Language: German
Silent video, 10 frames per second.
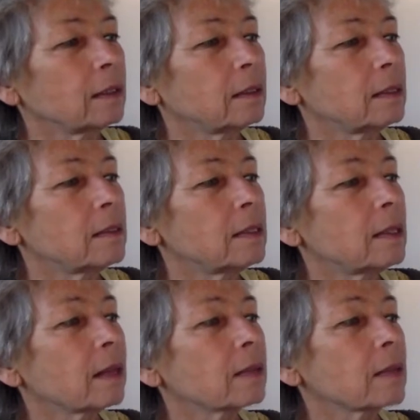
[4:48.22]
die sie
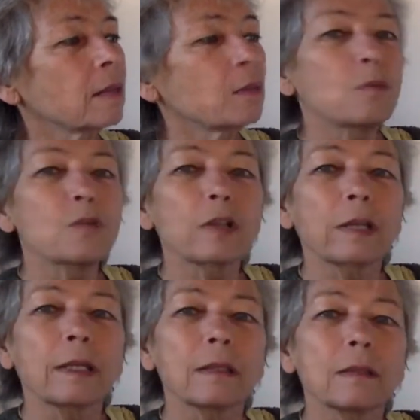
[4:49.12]
langsam
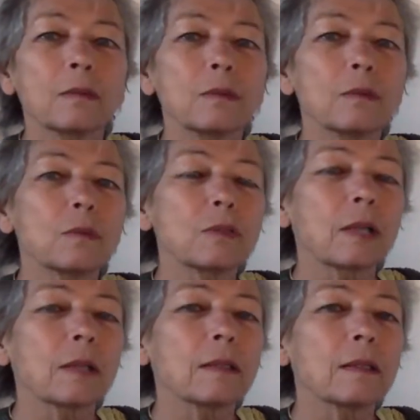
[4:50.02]
umschleierten und
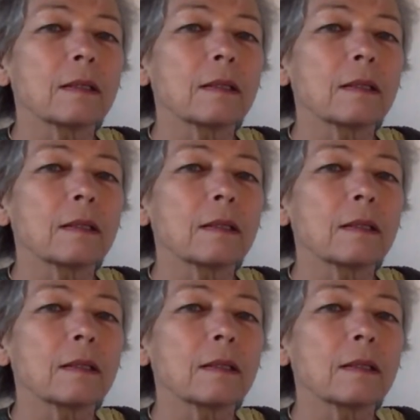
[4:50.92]
umschlangen.